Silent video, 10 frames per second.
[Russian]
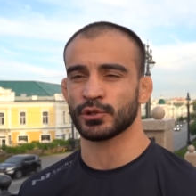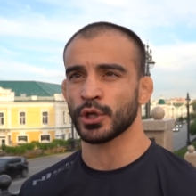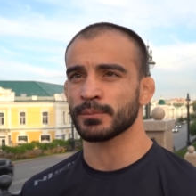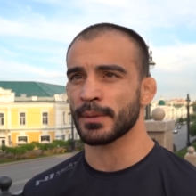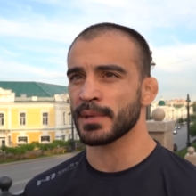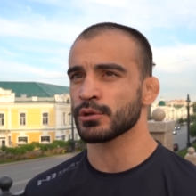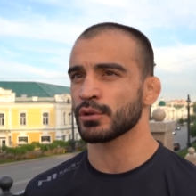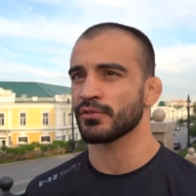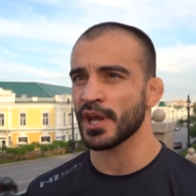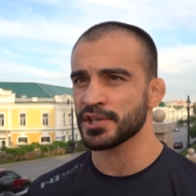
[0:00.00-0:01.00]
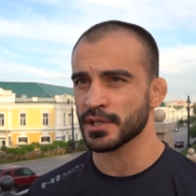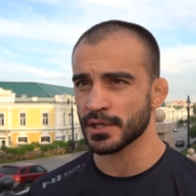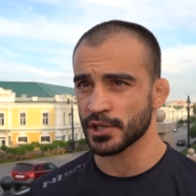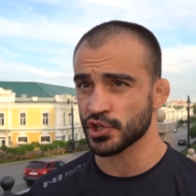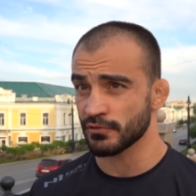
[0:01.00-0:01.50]
На тот момент он в
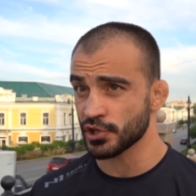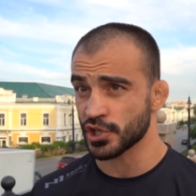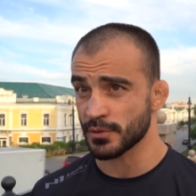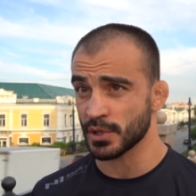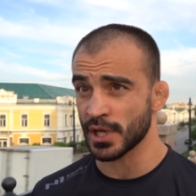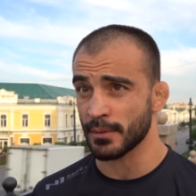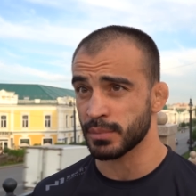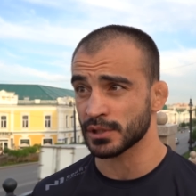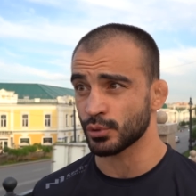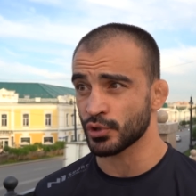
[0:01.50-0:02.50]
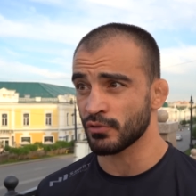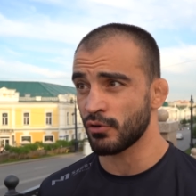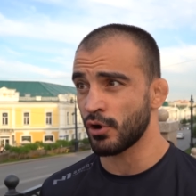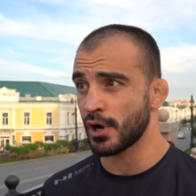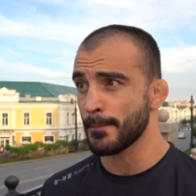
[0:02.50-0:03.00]
рейтинге даже выше меня был. У
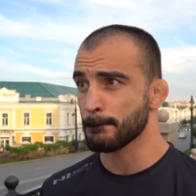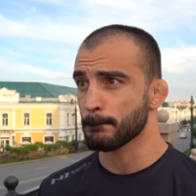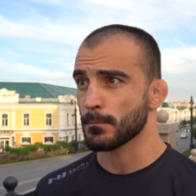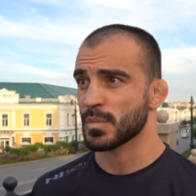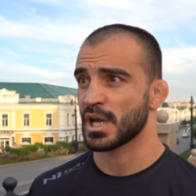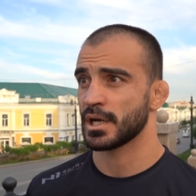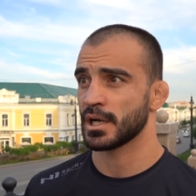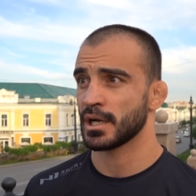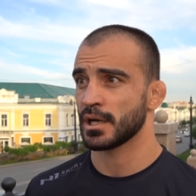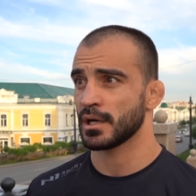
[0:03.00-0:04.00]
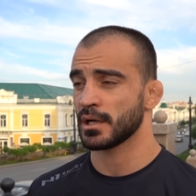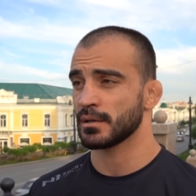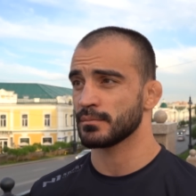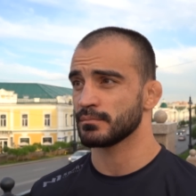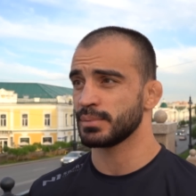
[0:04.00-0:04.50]
него
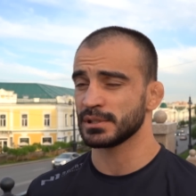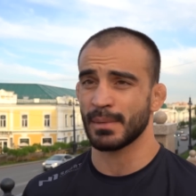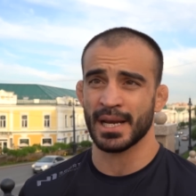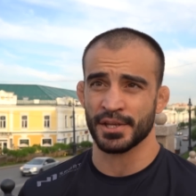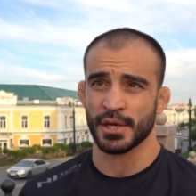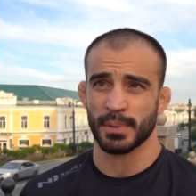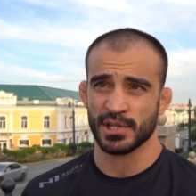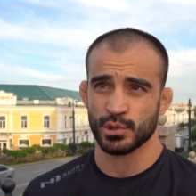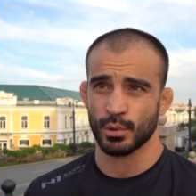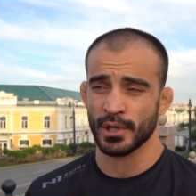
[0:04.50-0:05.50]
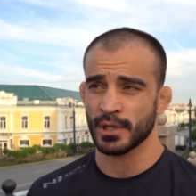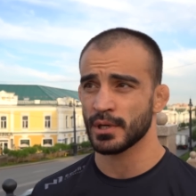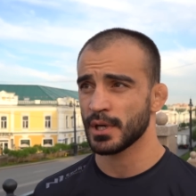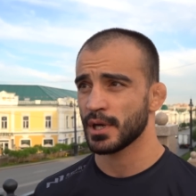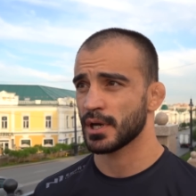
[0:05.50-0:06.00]
Э, был маленький,
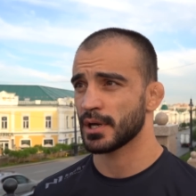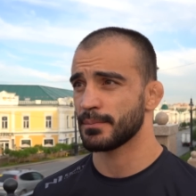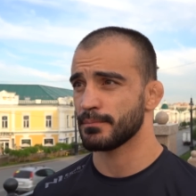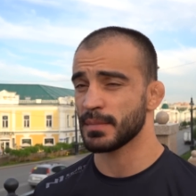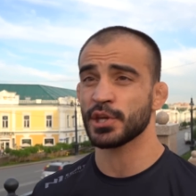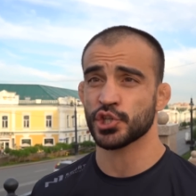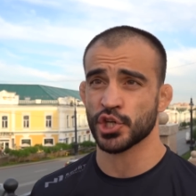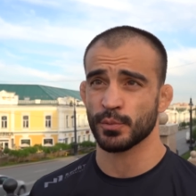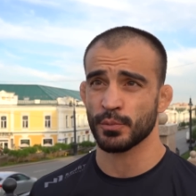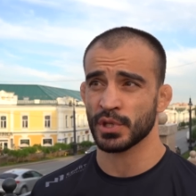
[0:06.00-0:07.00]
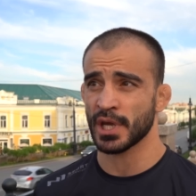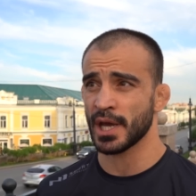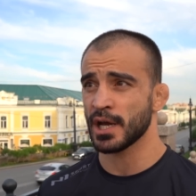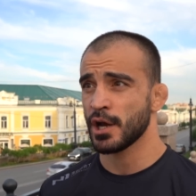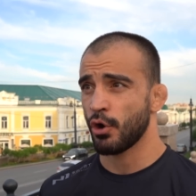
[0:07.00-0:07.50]
простой, э, меньше, чем у
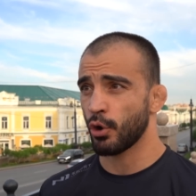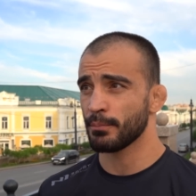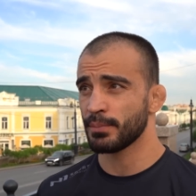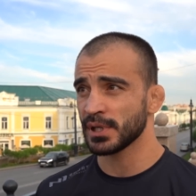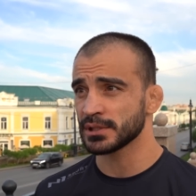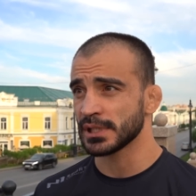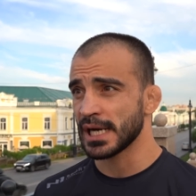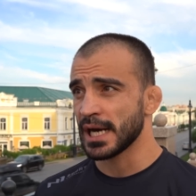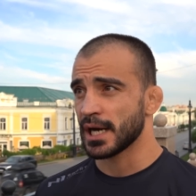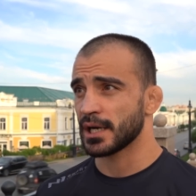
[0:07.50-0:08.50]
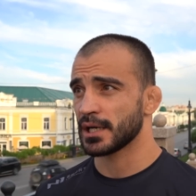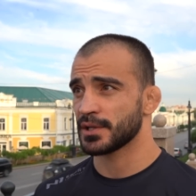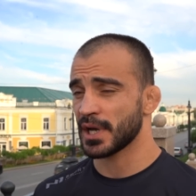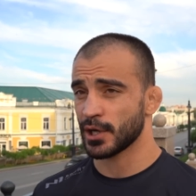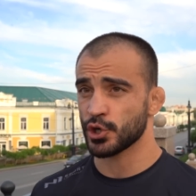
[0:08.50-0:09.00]
меня. Он был
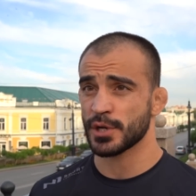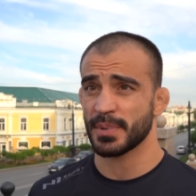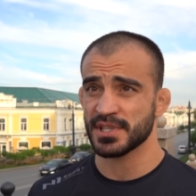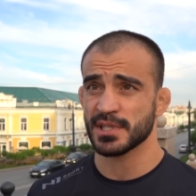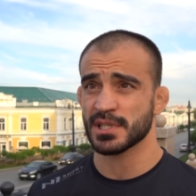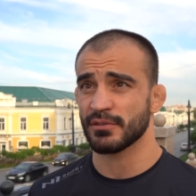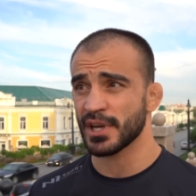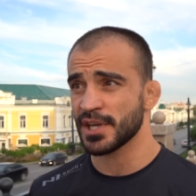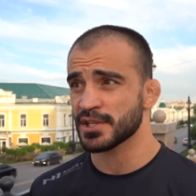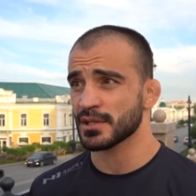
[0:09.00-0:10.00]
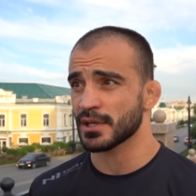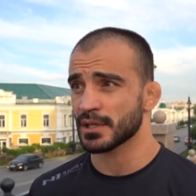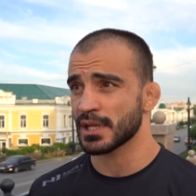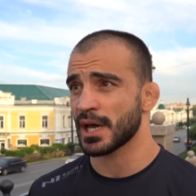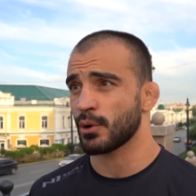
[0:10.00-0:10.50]
э, на хорошей позиции в
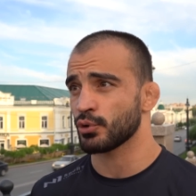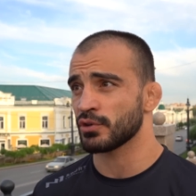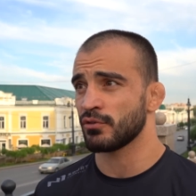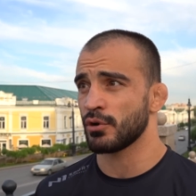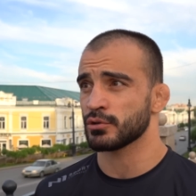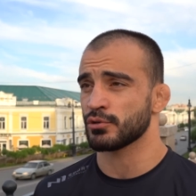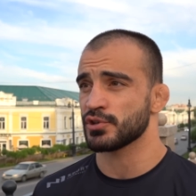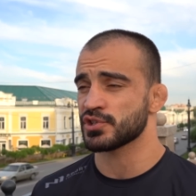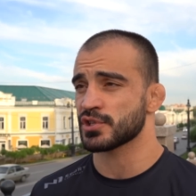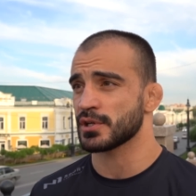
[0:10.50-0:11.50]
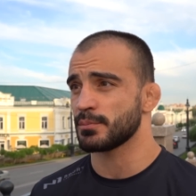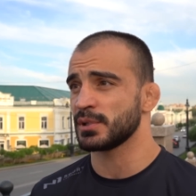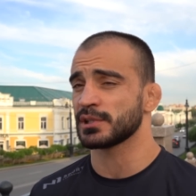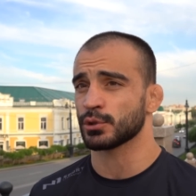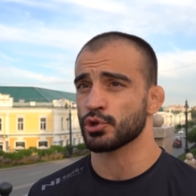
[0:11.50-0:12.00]
рейтинге, да, у него, то есть,
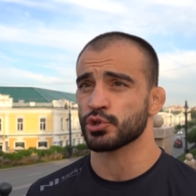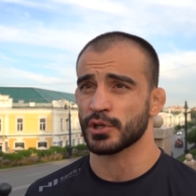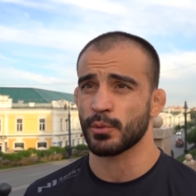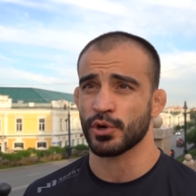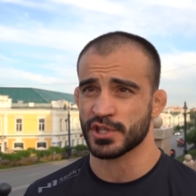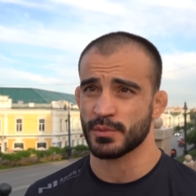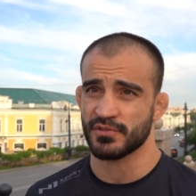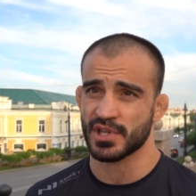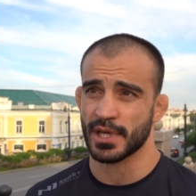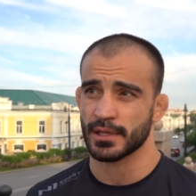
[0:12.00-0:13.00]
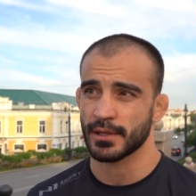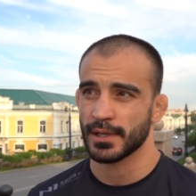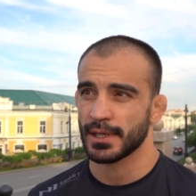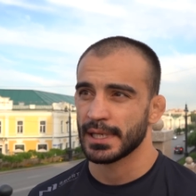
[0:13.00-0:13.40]
было то, что я мог себе взять.